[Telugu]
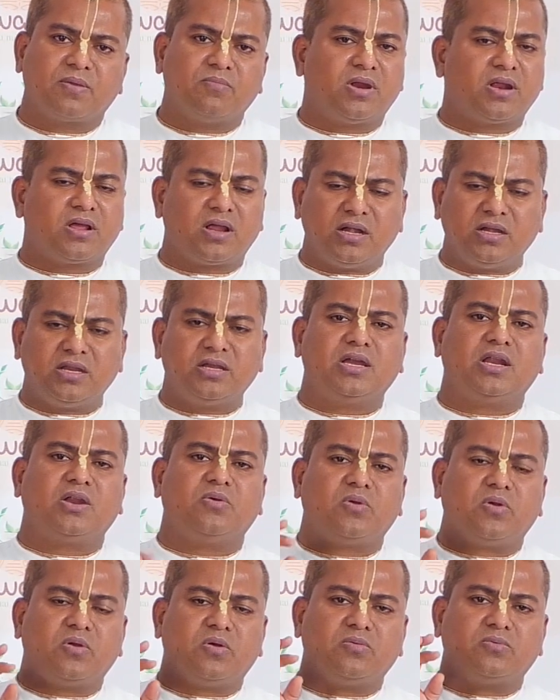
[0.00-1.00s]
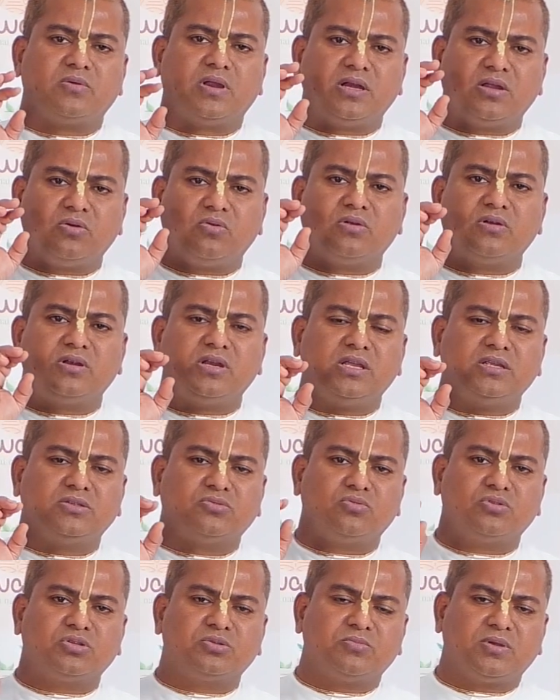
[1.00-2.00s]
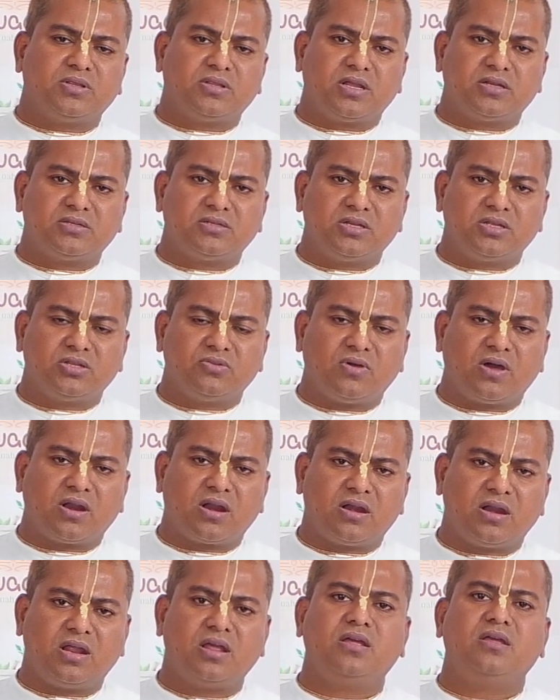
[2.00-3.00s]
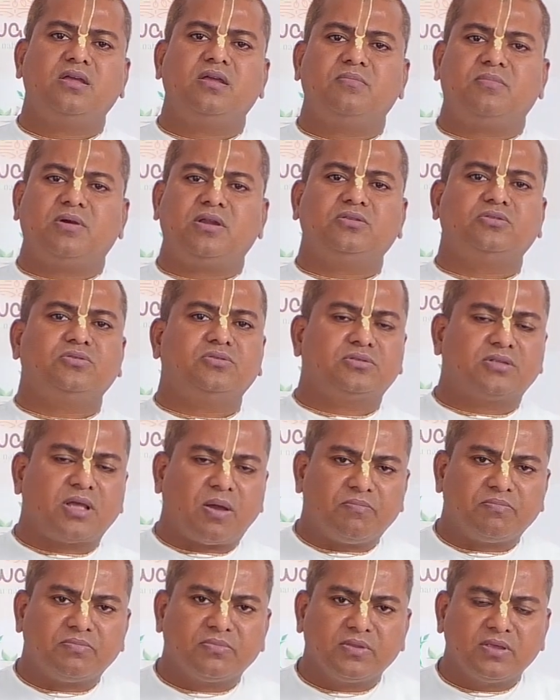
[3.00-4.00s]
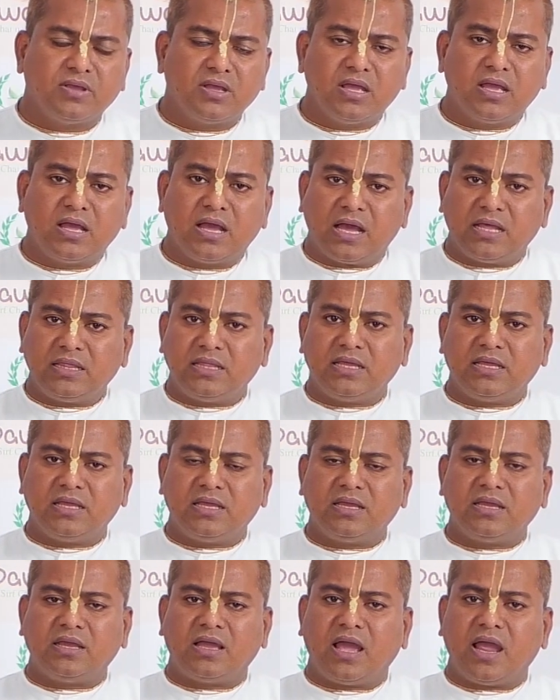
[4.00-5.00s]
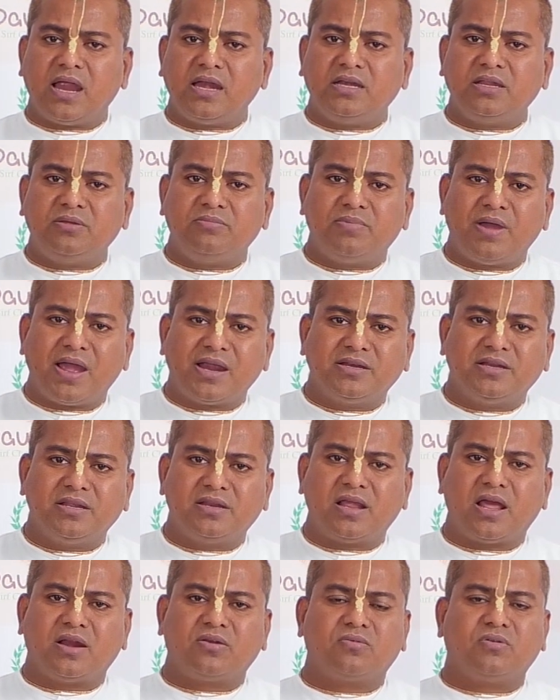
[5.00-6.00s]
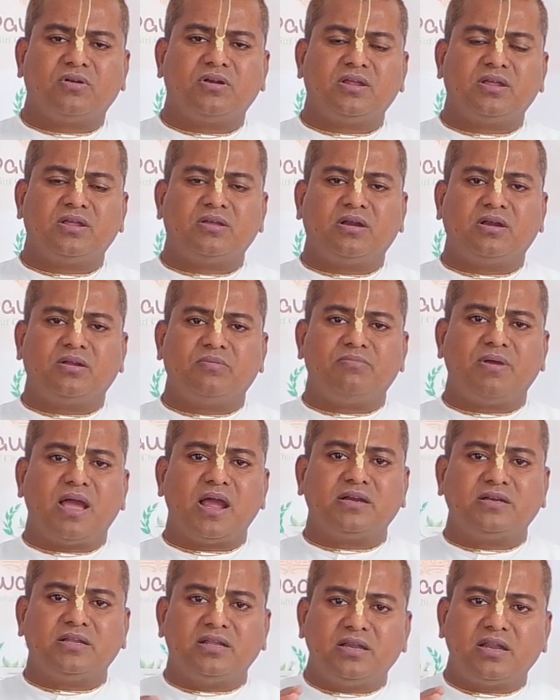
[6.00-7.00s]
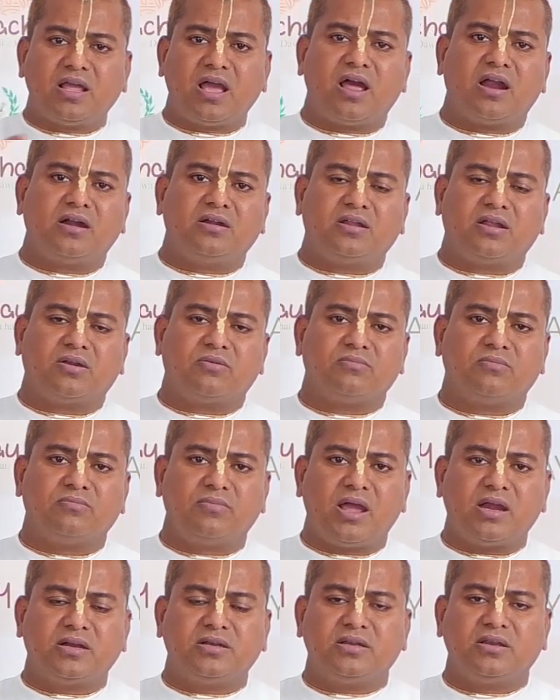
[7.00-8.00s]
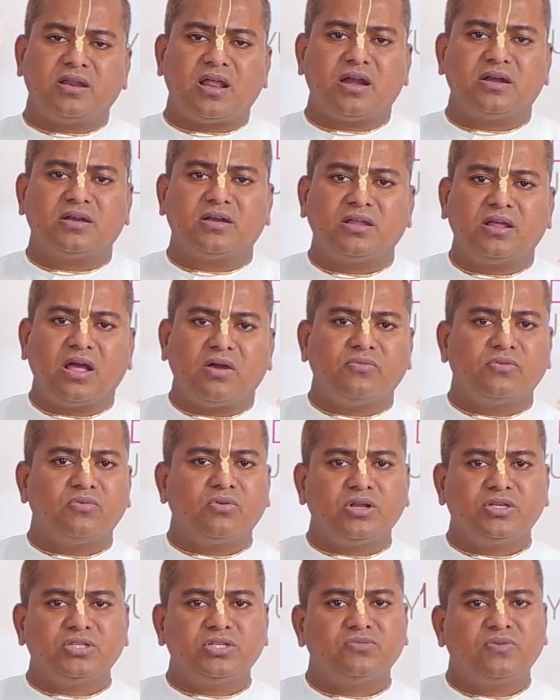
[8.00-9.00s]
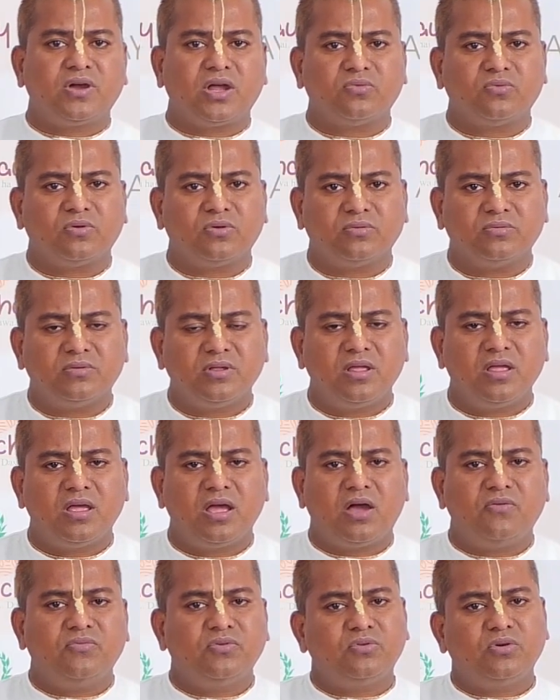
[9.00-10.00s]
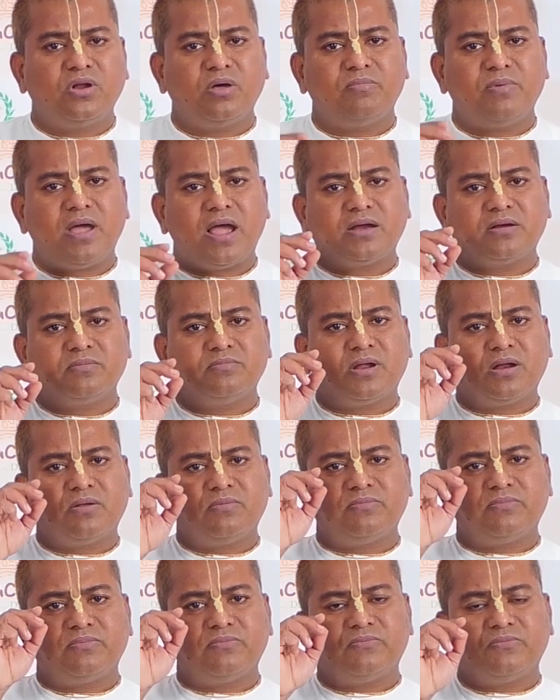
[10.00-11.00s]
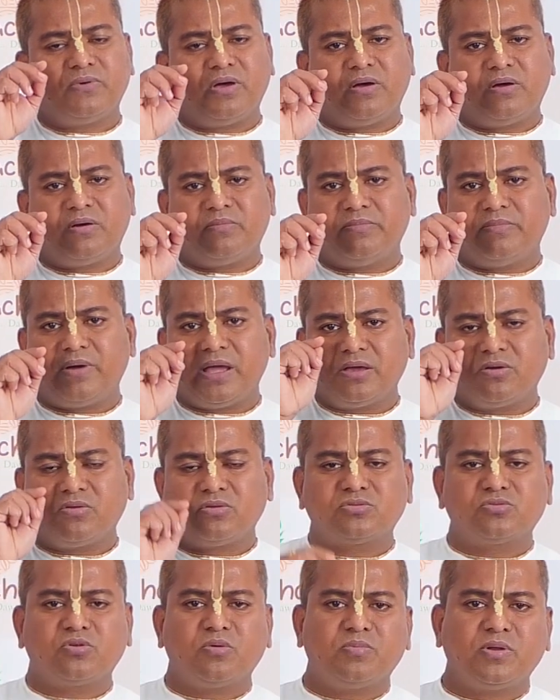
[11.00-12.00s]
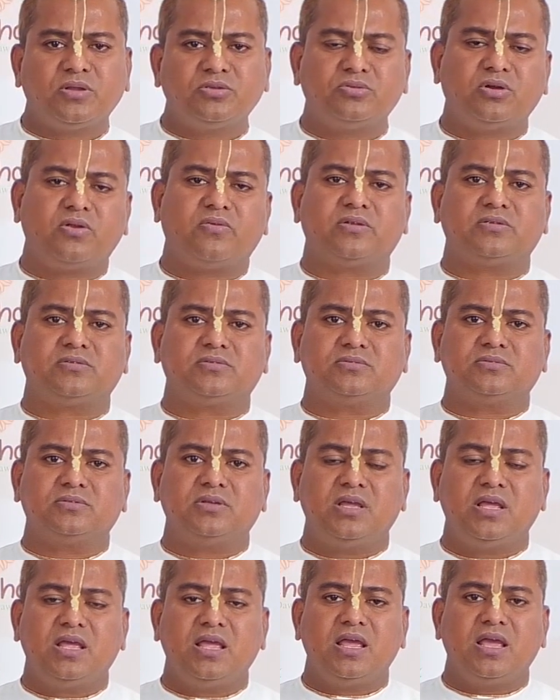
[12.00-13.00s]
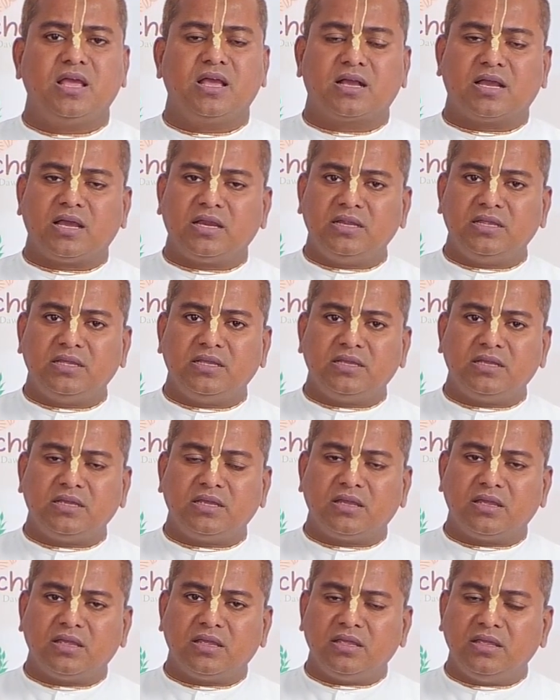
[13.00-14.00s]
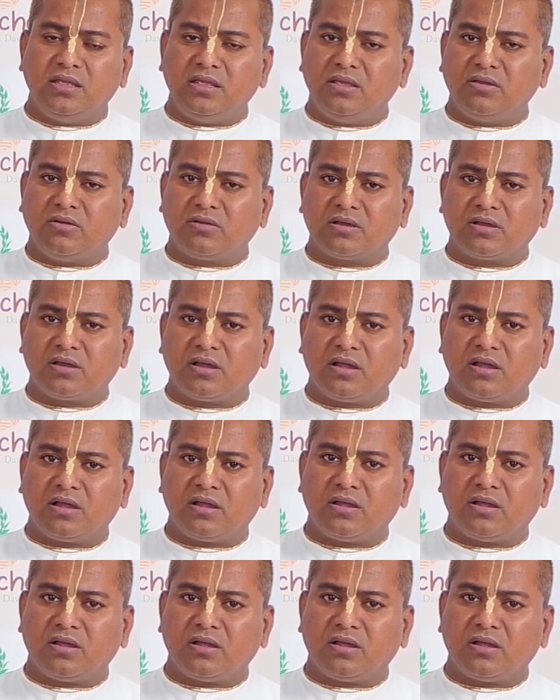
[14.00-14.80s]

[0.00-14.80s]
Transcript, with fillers: మన కంటికి కనబడవు అంటే ఓన్లీ సూక్ష్మదర్శిని ద్వారానే మనం చూస్తాం అదే యాంటీ బ్యాక్టీరియా అనుకోండి అంటే బ్యాక్టీరియా అంటారు బ్యాక్టీరియా అంటే అవి కూడా జీవాణువులు అవి కూడా బ్యాక్ మనం మైక్రోస్కోప్లో చూడవచ్చు కానీ ఈ యొక్క